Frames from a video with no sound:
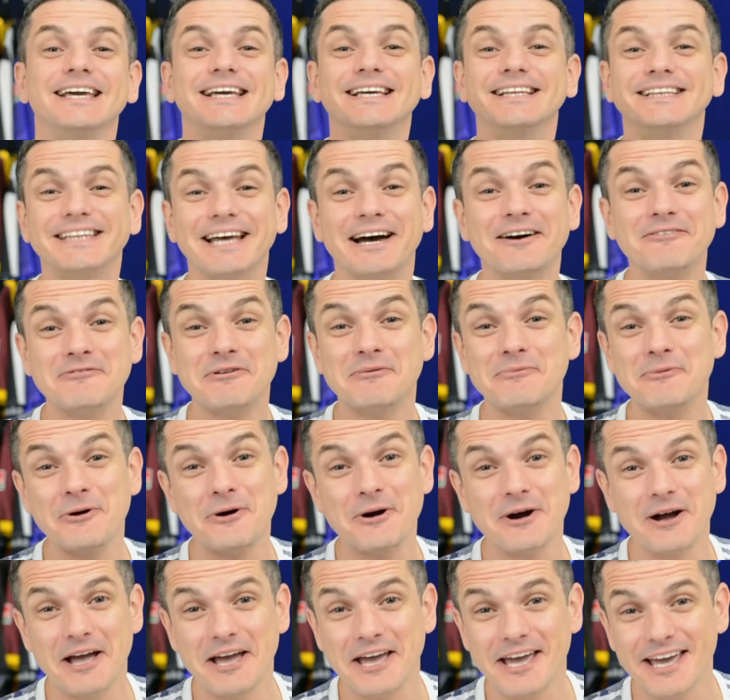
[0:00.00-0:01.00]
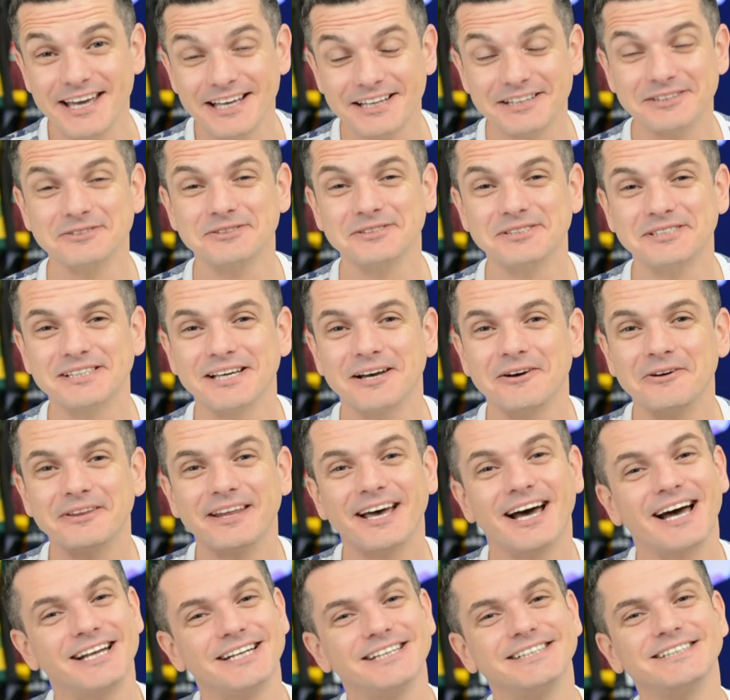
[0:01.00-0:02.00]
e tava morrendo de
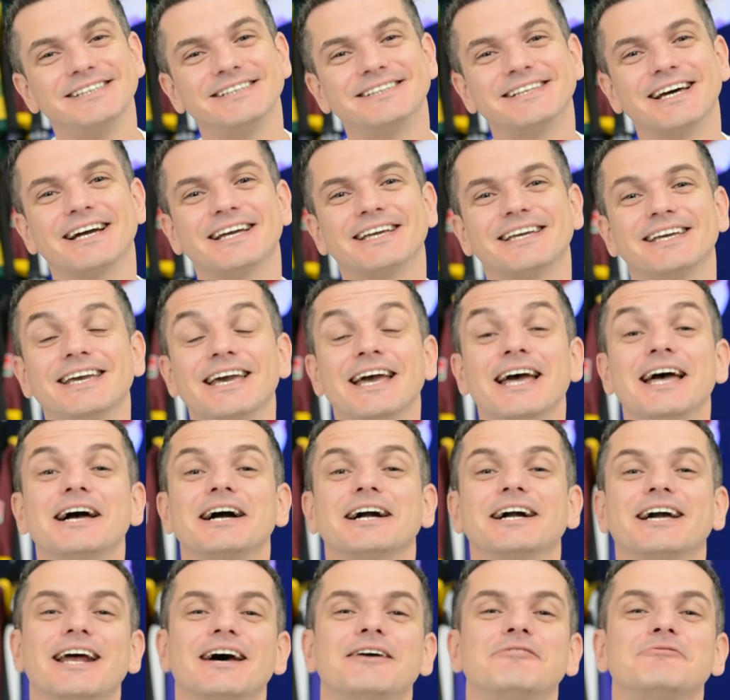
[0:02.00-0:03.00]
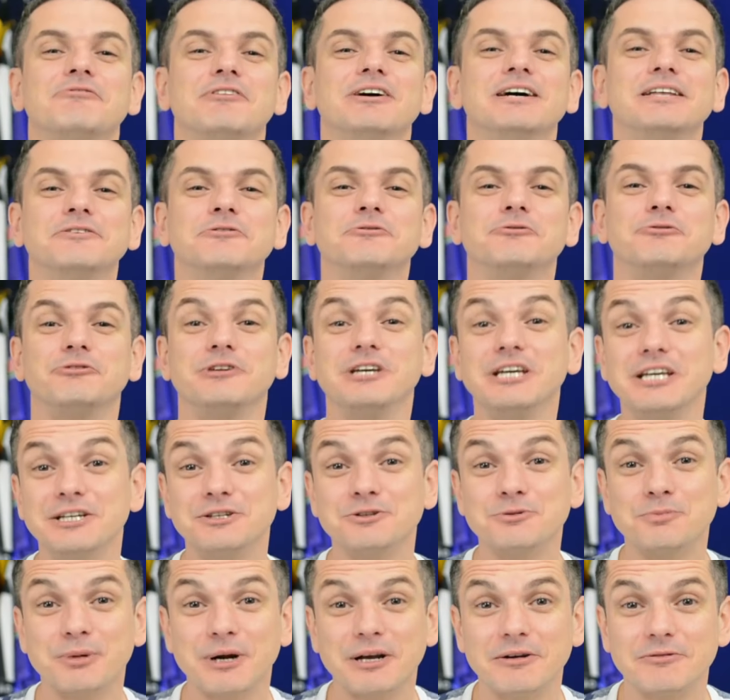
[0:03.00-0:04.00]
saudade de estar tá aqui gravando
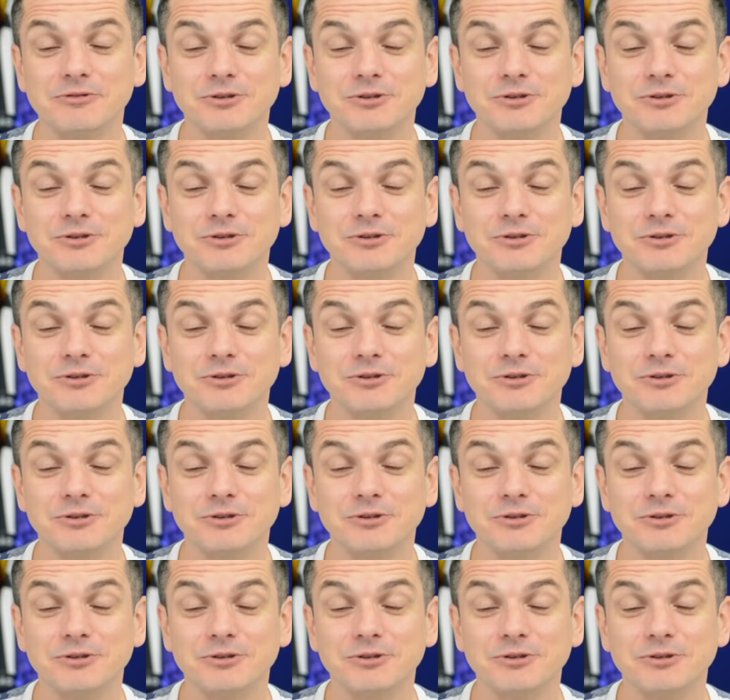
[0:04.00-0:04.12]
vídeo para